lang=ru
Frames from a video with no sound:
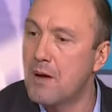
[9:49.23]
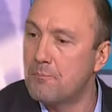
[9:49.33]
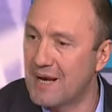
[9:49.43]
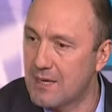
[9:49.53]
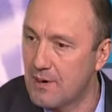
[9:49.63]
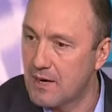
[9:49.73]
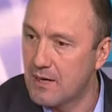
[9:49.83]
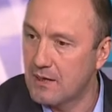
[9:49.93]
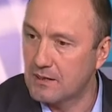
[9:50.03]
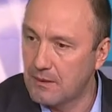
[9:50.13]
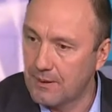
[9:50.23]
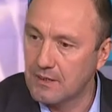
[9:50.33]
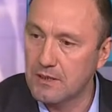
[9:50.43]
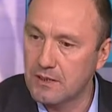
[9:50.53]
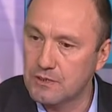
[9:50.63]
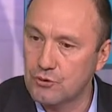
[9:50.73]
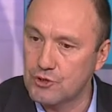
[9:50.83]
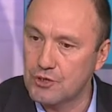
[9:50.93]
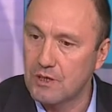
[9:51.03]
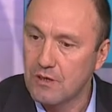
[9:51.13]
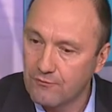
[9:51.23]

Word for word: прибыль как дополнительный источник.